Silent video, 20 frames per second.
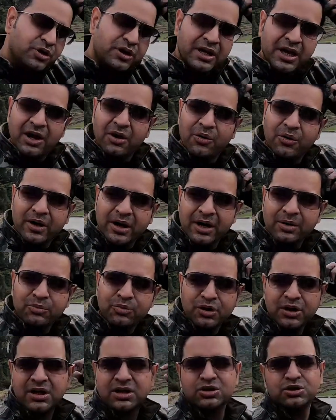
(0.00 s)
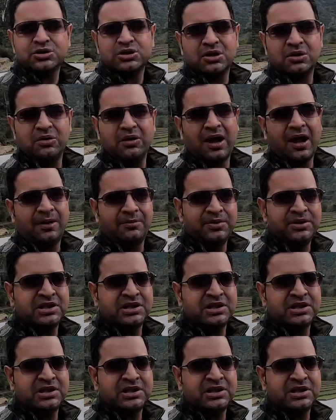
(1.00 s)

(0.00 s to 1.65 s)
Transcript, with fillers: मुर्गे हो गए मुर्गे तो चलो रह